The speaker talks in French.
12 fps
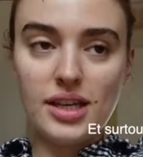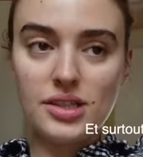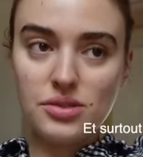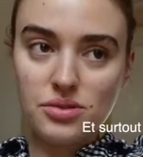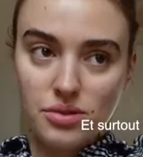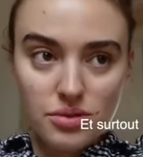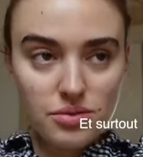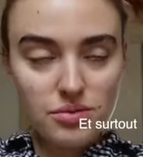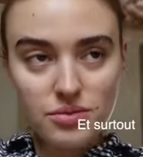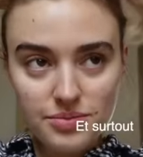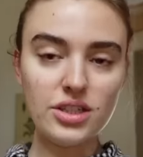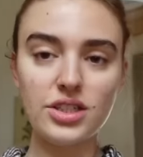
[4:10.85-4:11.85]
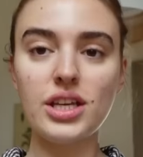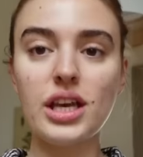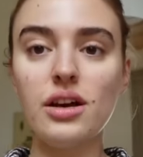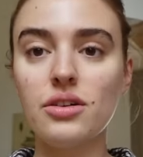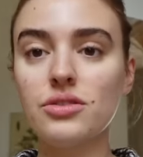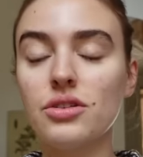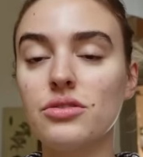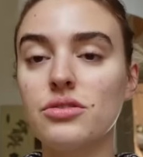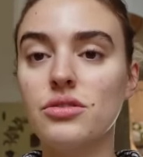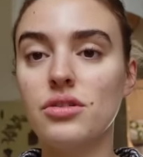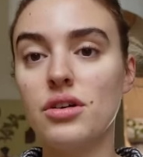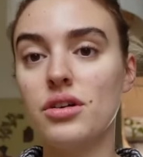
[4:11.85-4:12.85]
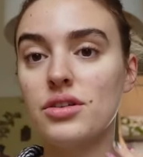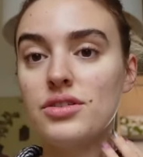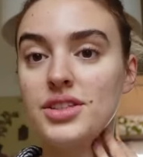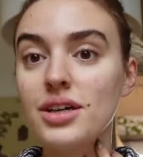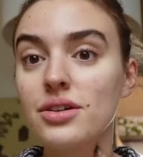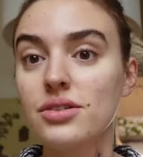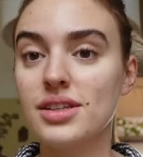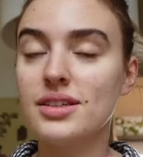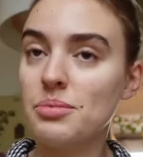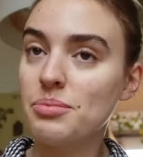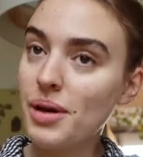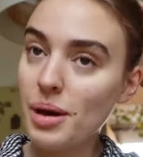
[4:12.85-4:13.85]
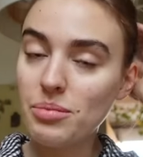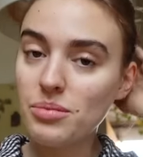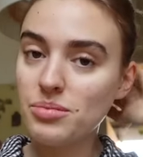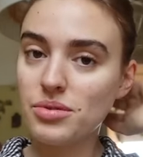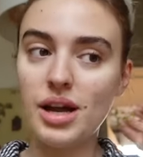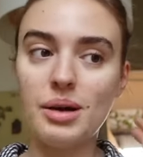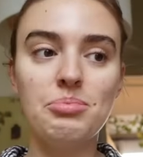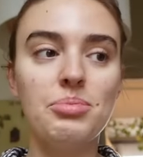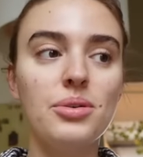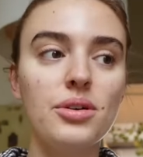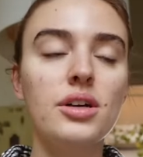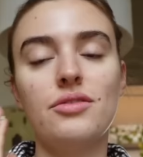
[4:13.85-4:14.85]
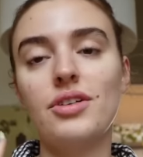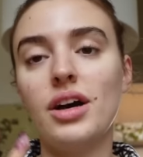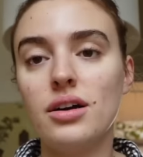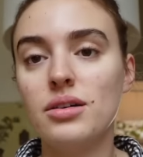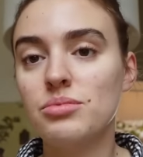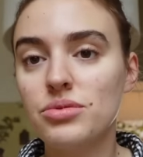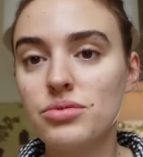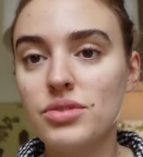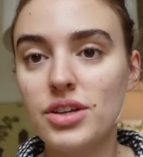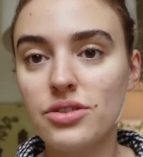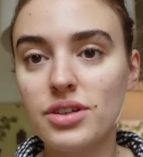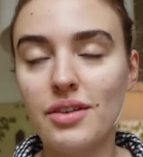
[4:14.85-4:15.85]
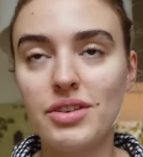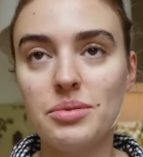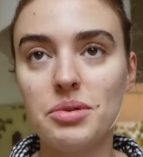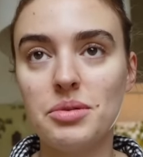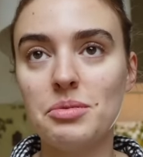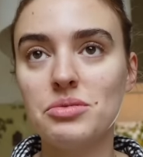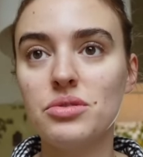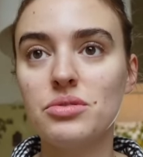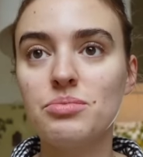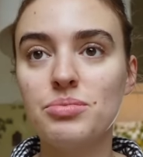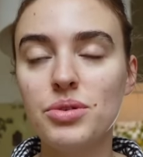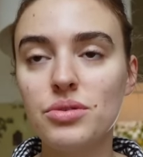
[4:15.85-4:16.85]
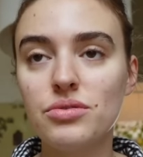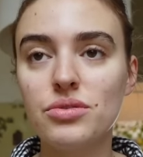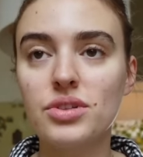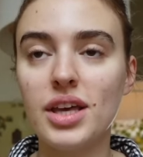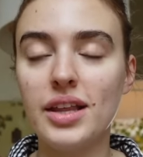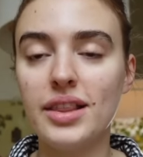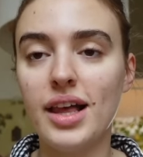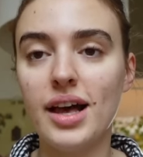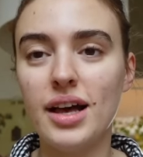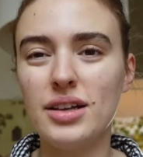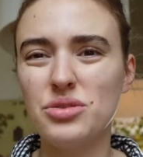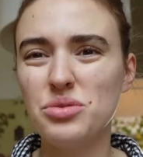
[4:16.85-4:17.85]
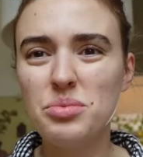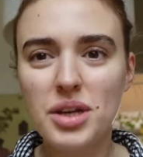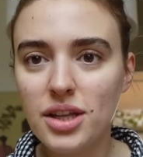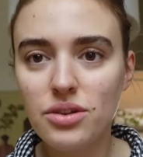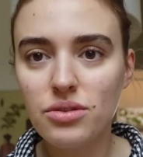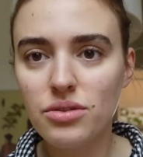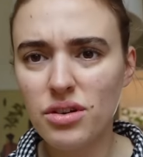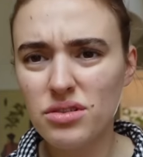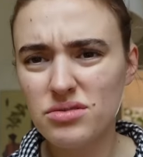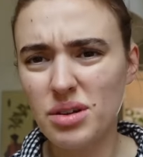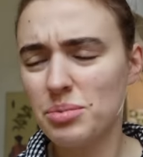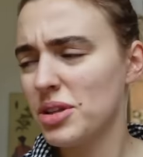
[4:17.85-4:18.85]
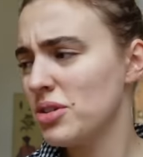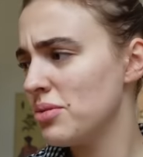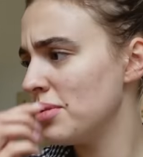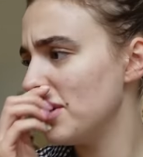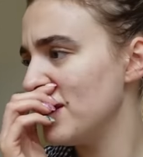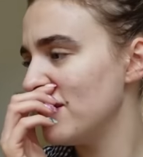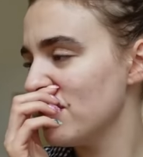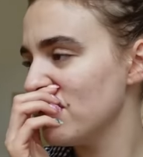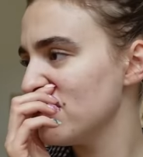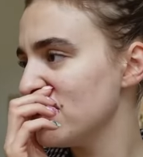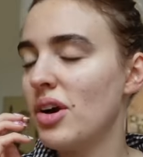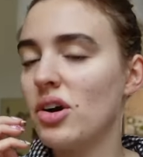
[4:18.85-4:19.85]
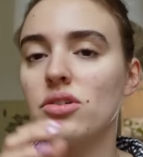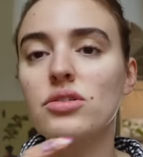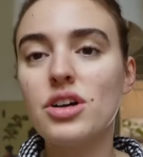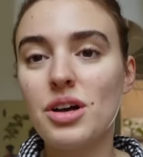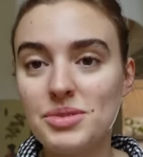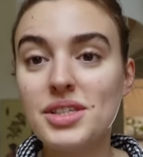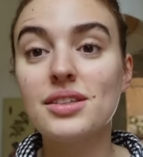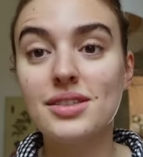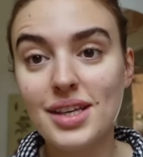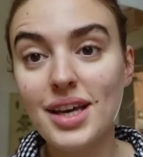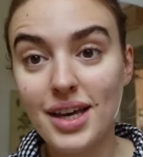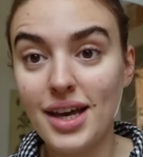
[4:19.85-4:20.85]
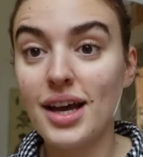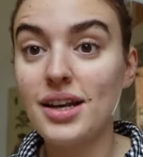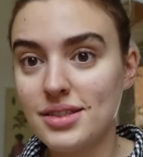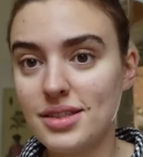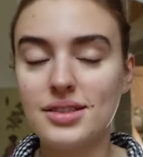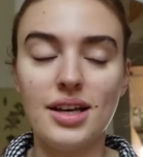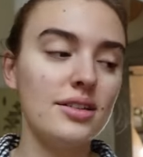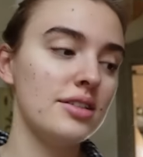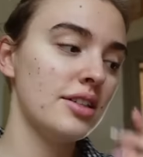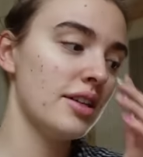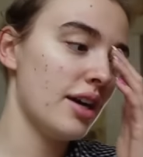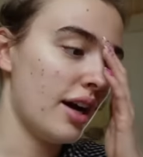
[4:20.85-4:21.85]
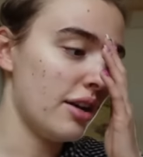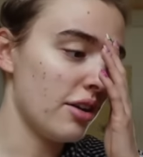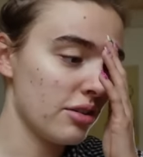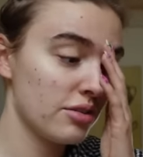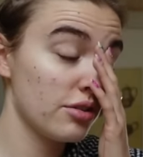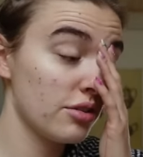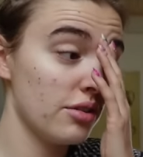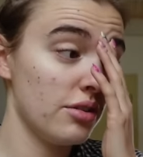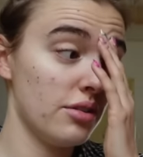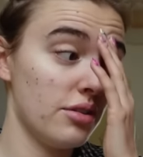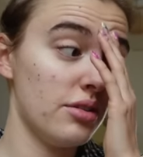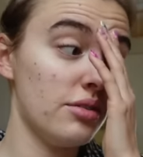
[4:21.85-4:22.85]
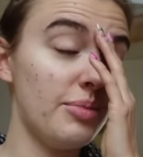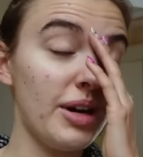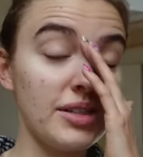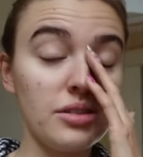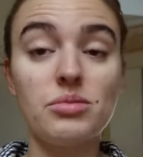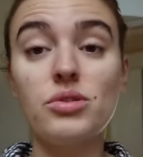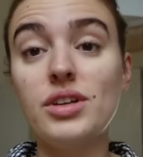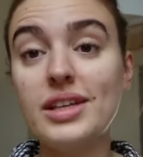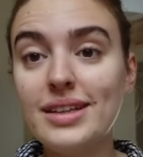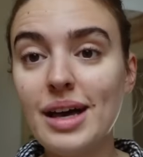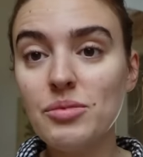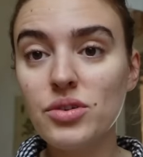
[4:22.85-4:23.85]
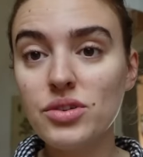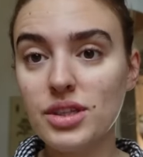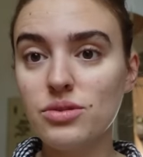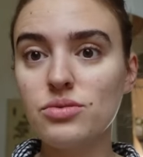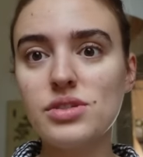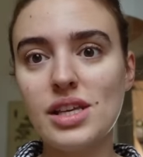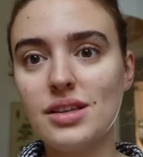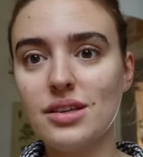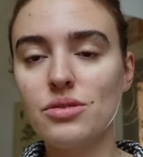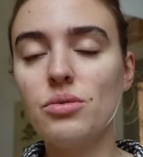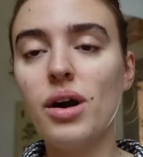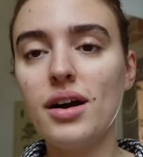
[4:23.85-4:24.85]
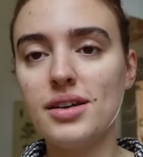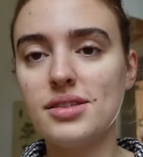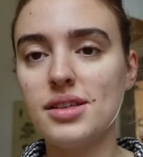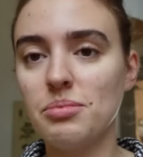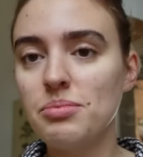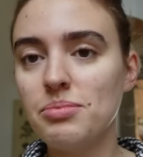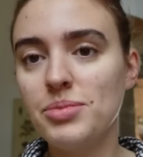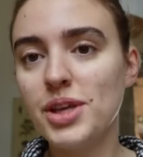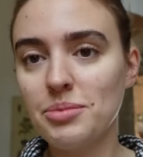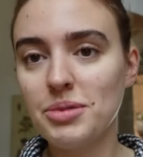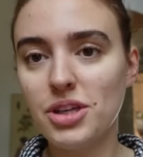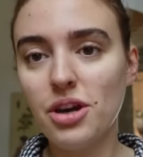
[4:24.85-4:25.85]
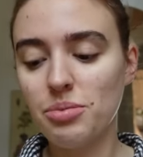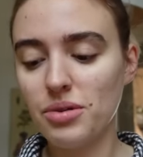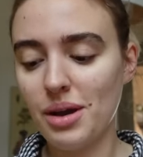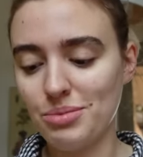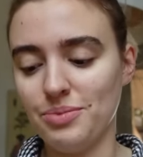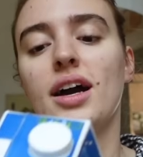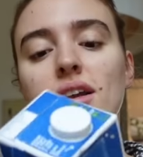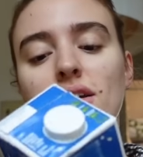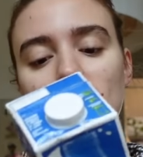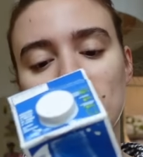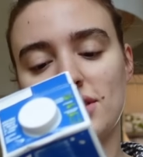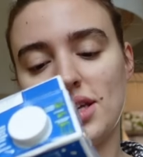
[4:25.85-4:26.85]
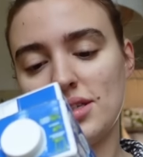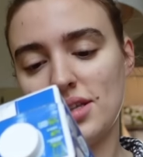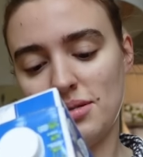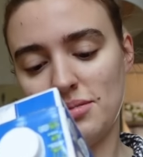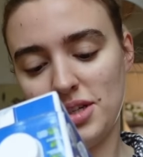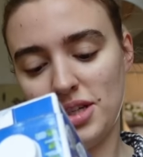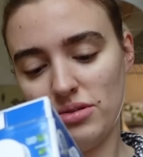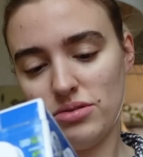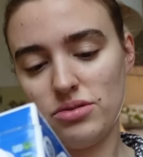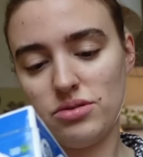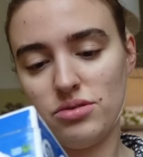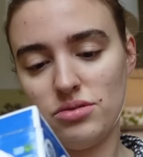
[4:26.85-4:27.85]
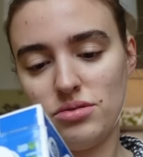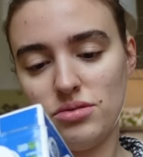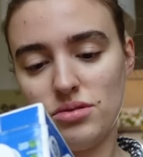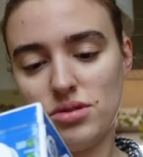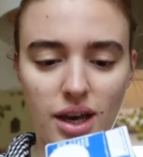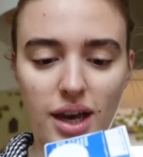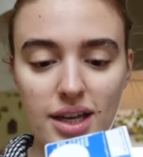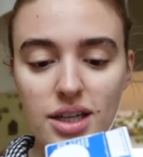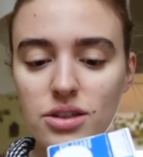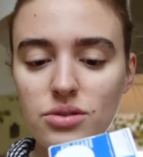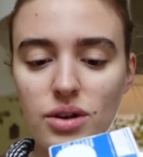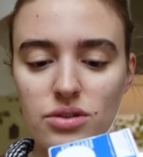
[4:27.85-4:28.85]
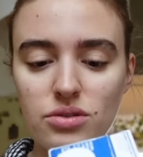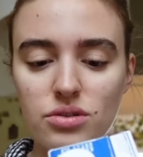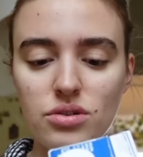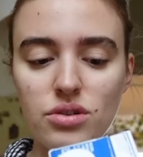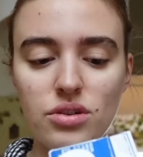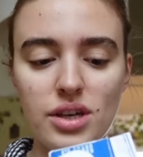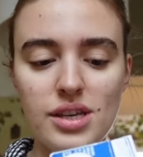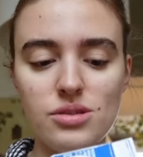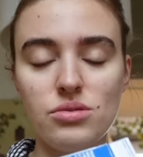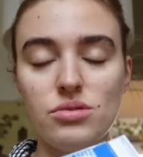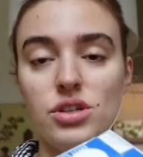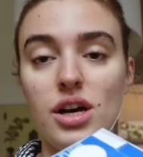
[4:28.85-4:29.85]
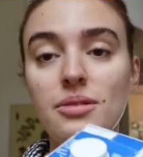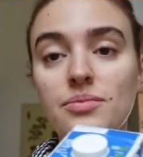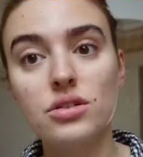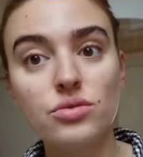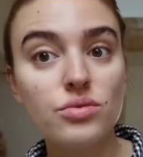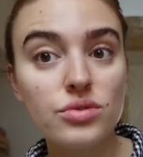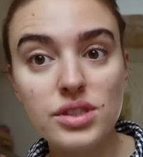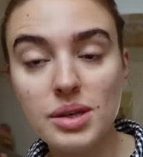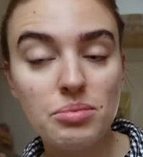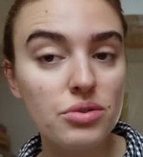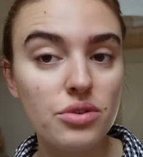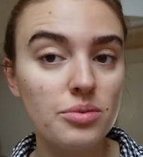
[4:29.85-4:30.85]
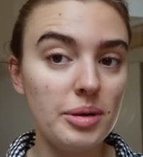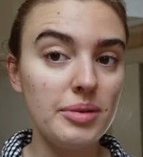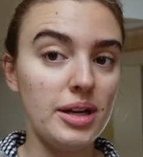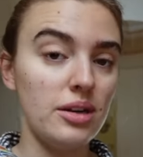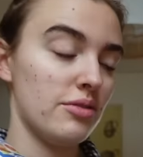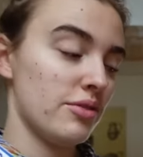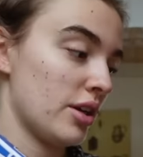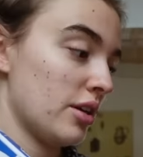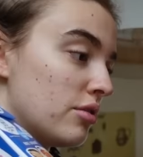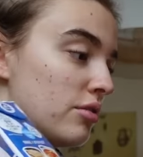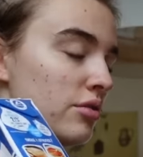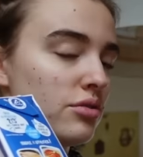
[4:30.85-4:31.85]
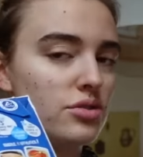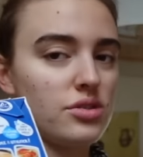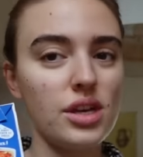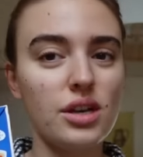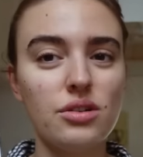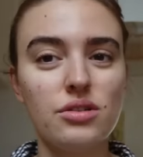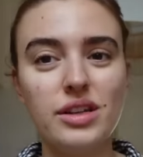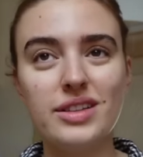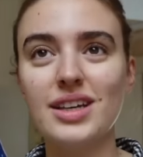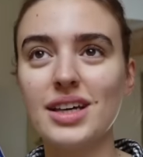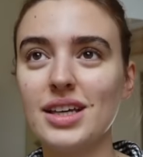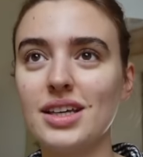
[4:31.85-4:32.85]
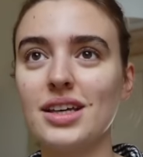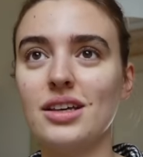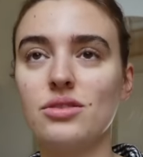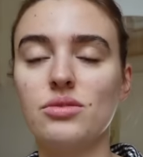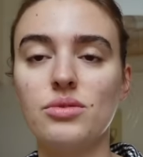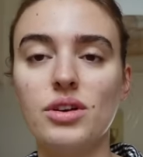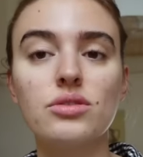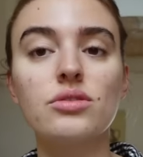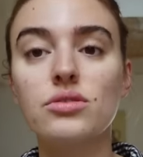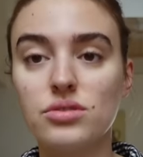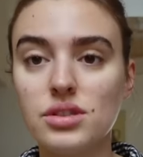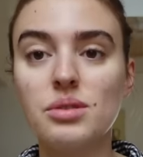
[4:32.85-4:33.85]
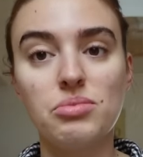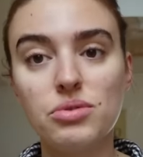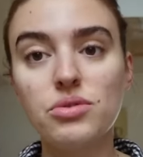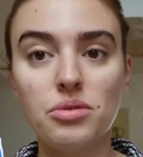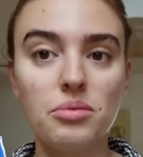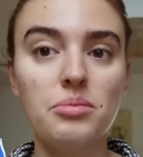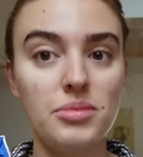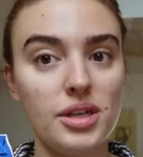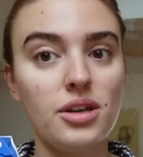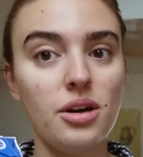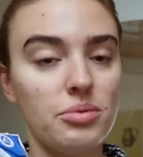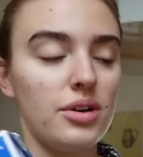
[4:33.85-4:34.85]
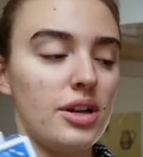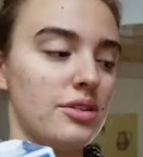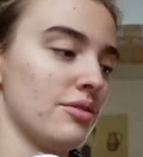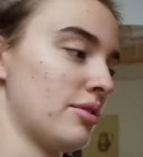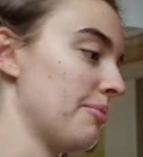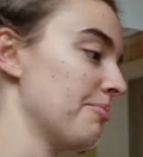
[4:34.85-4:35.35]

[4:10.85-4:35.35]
Et surtout, j'ai entendu euh, dire que c'était pas bon pour la peau, enfin, pour tous les gens qui avaient des problèmes de peau, vu qu'il y a du blé dedans. Enfin, pas du blé, non. Mais en gros, comme c'est une céréale, c'est ça alors que euh, par exemple les d'amande et tout c'est des noix et c'est bien meilleur pour la peau. Alors ça c'est un mélange de riz, noix de coco et soja donc c'est plutôt pas mal en vrai. Euh, je sais que le lait de riz et de noix de coco c'est plutôt meilleur pour la santé.